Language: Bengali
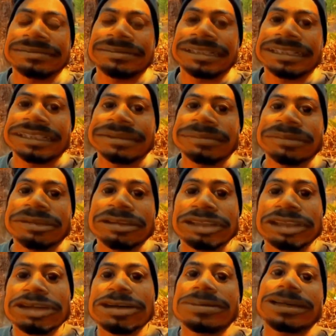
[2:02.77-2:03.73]
মানে
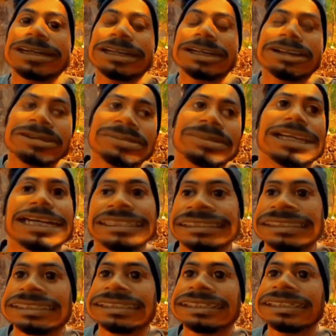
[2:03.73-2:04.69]
বলতেও আমার কীরকম
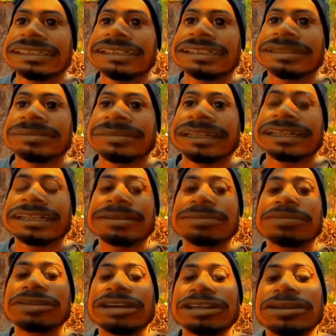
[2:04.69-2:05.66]
লাগছে মানে এখানে
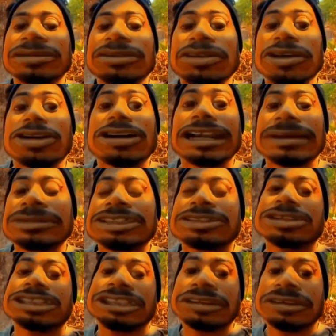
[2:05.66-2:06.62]
পুরো একদম নোংরামি
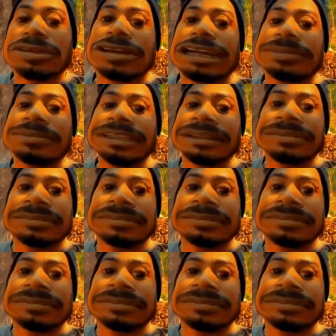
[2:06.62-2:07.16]
চলছে নোংরামি